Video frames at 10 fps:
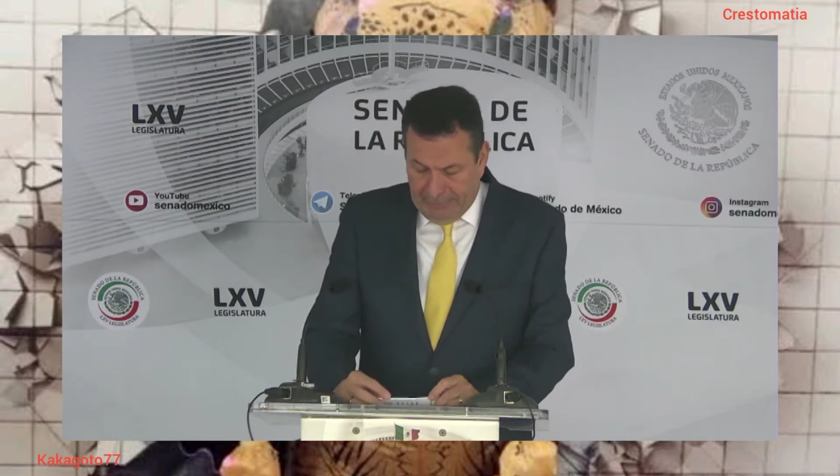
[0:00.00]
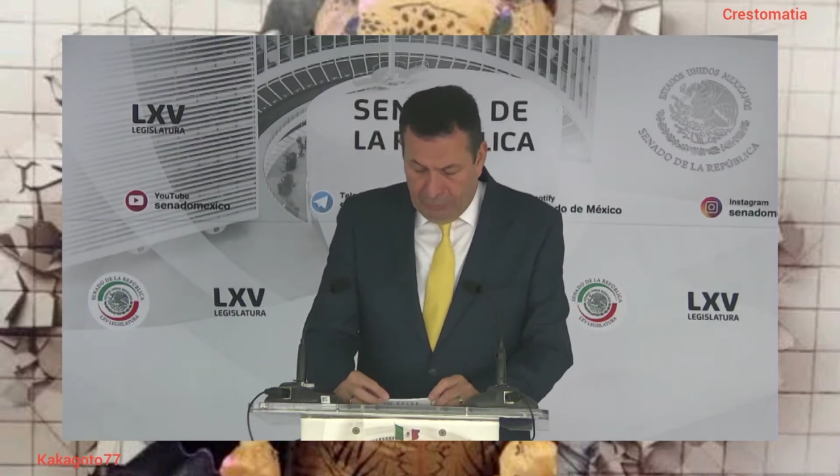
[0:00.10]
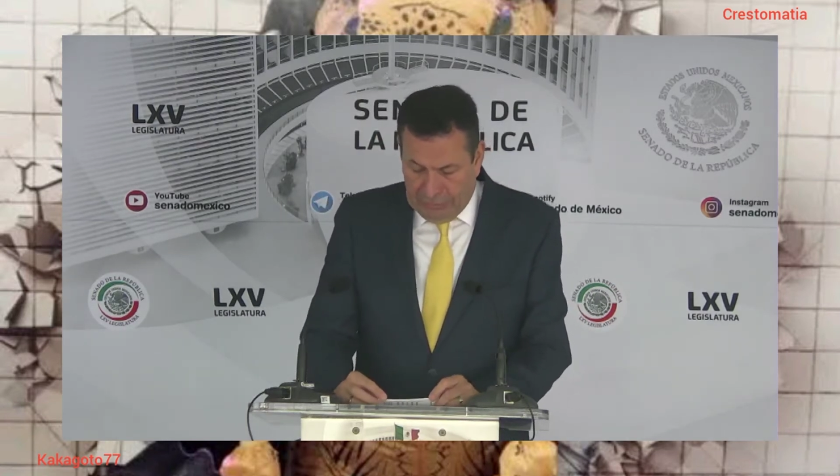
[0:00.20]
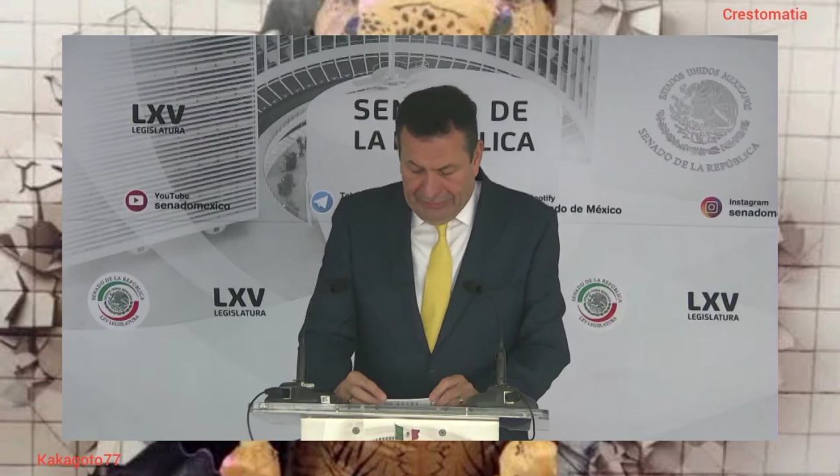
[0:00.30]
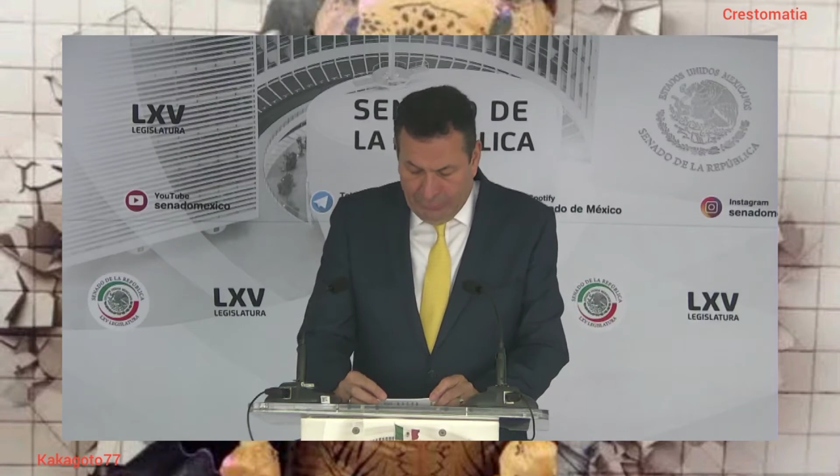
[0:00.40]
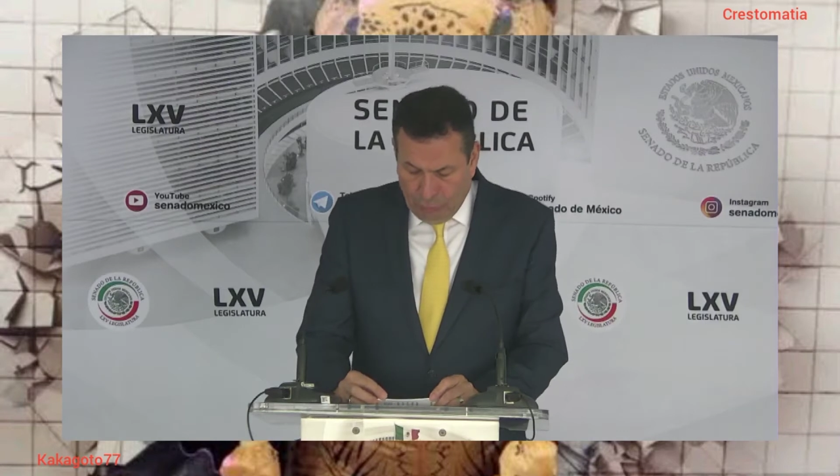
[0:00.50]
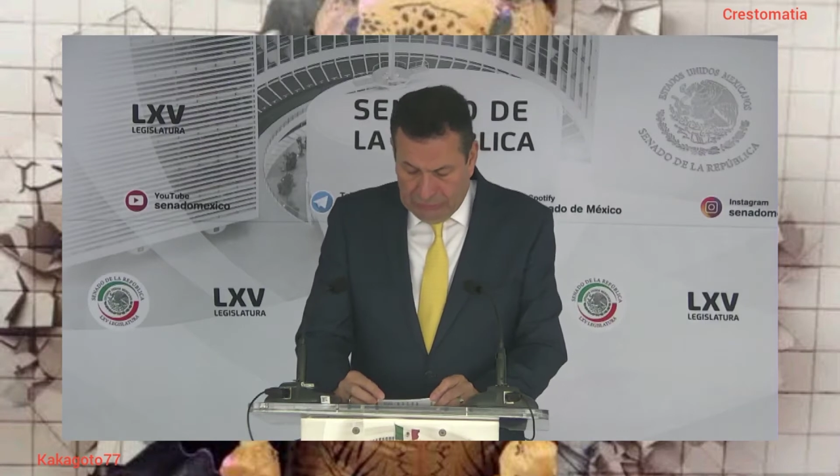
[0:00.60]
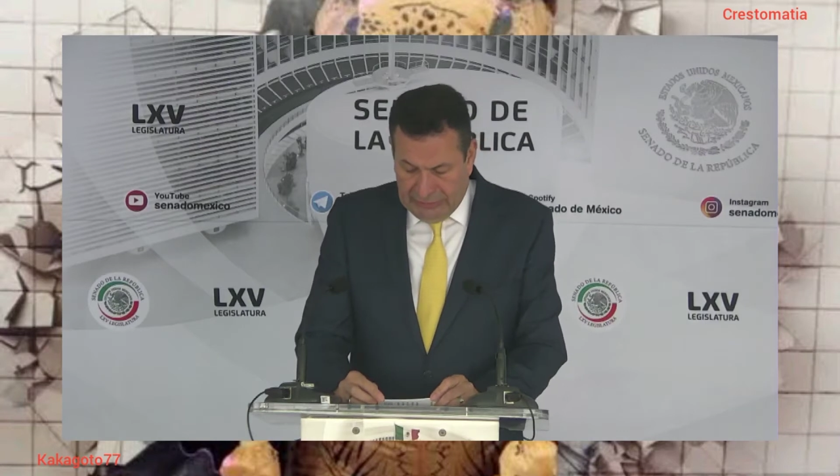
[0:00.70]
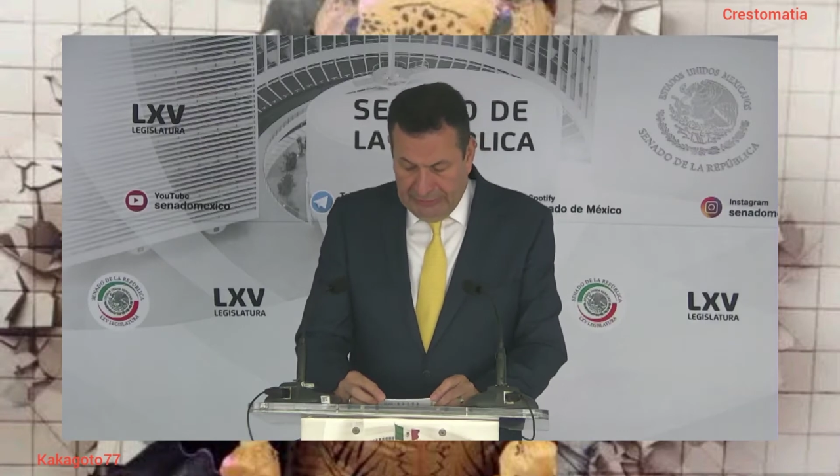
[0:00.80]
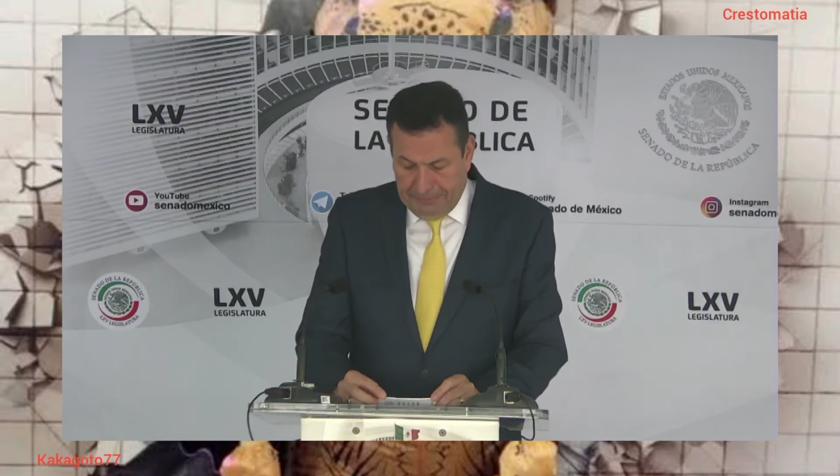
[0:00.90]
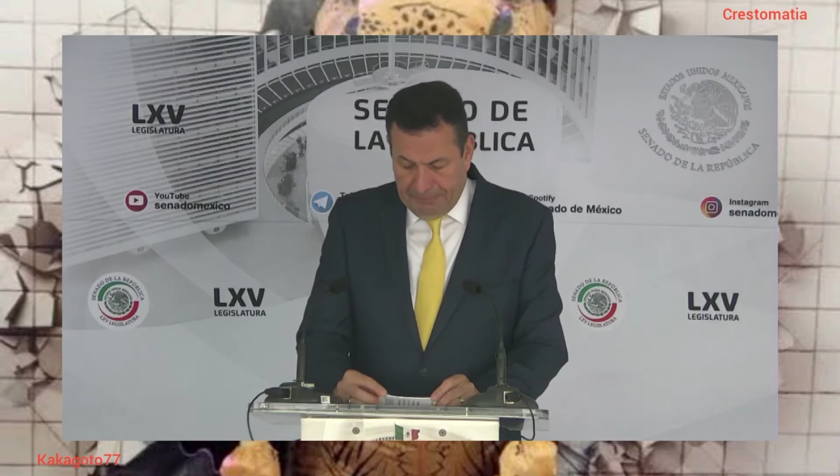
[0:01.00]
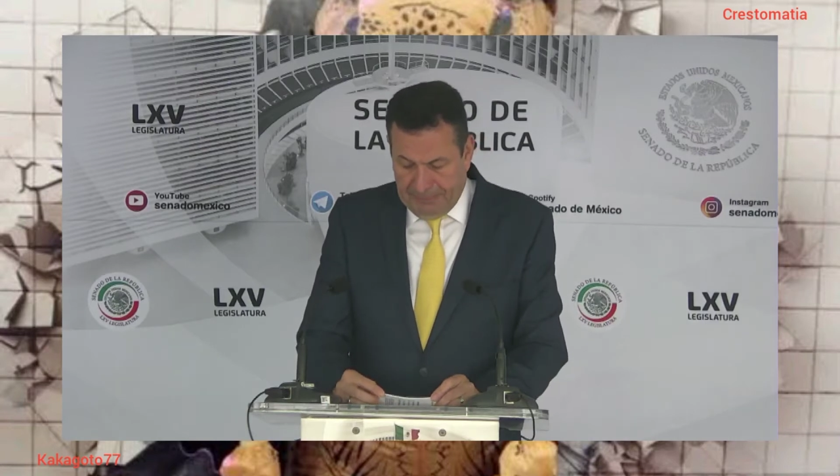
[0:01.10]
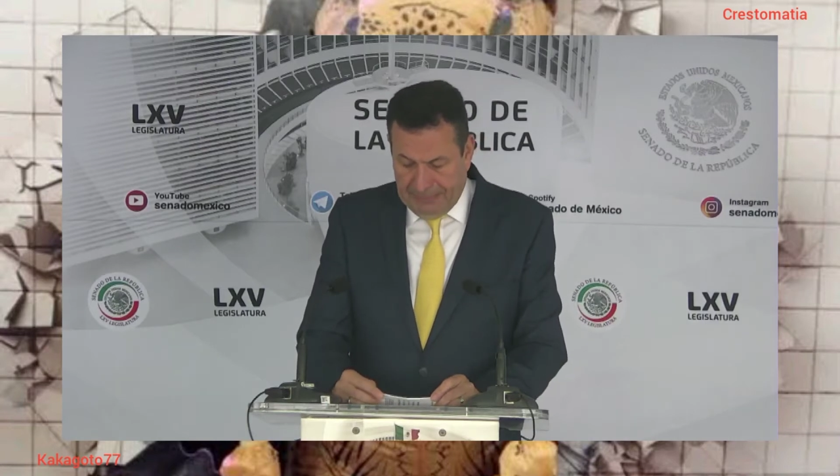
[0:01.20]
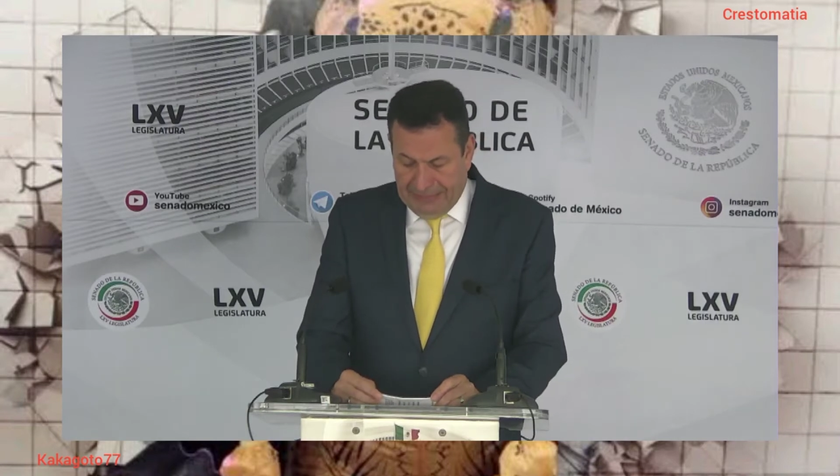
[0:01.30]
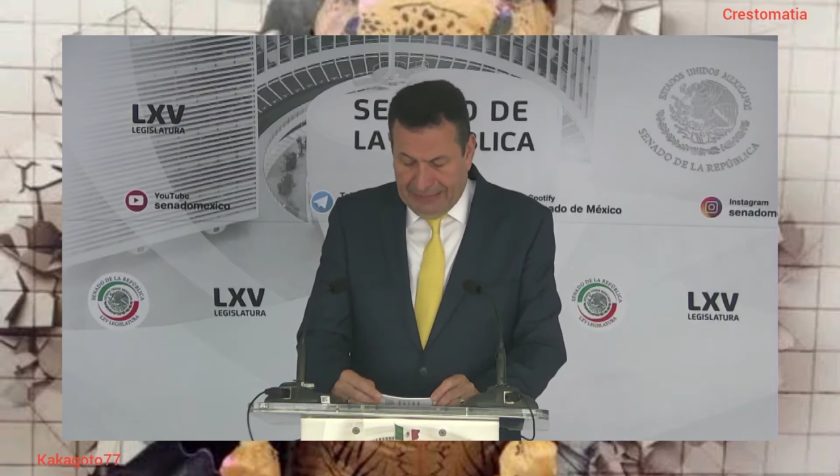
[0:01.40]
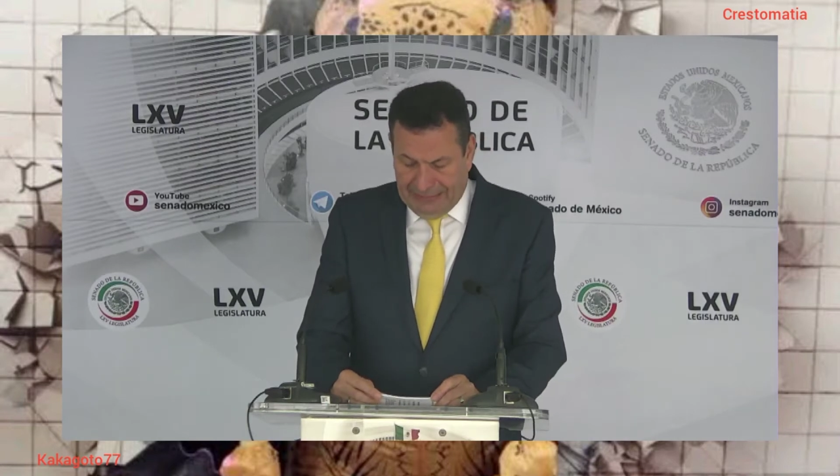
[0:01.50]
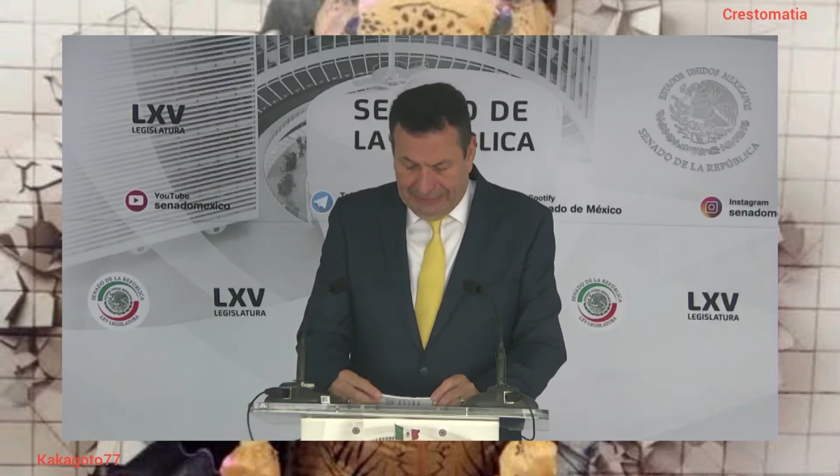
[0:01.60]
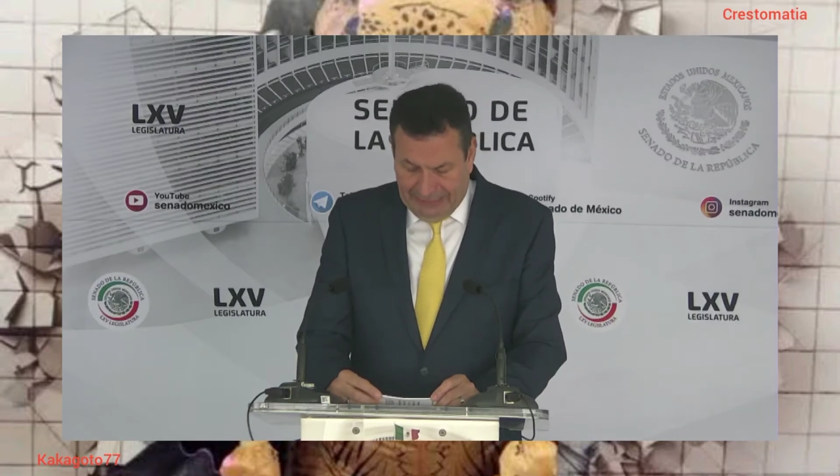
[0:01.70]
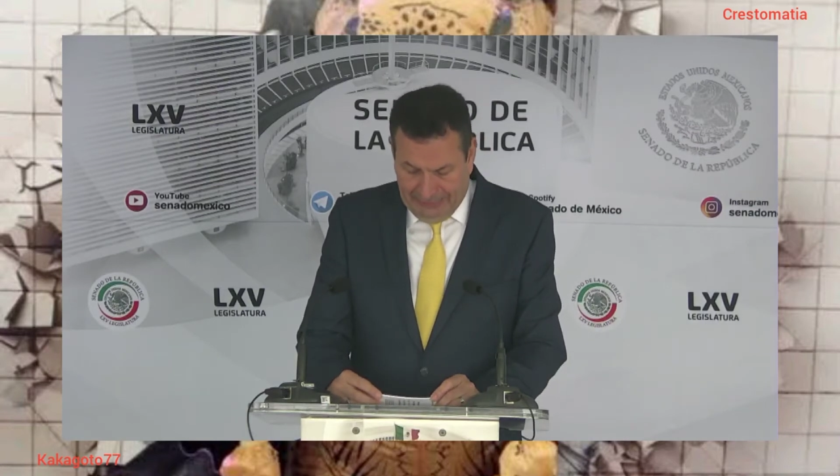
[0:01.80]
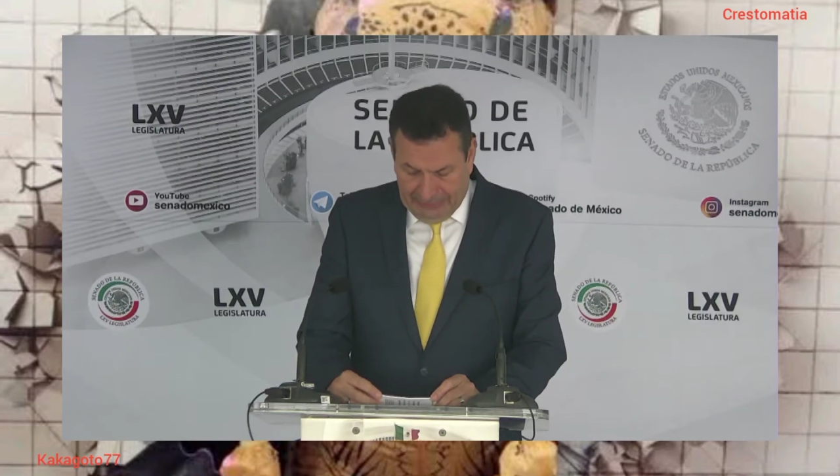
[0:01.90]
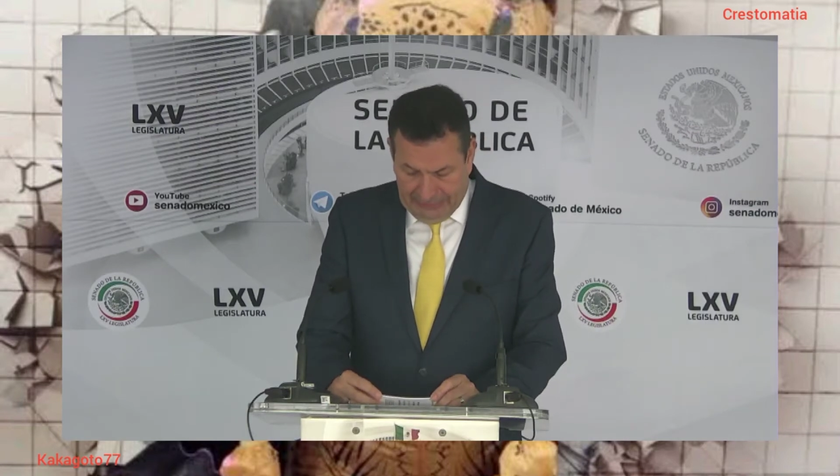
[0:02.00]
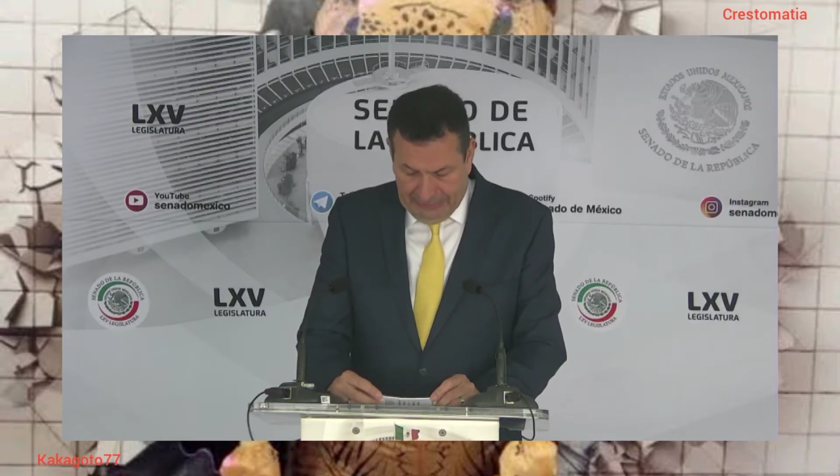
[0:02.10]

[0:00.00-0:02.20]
de la Junta Directiva del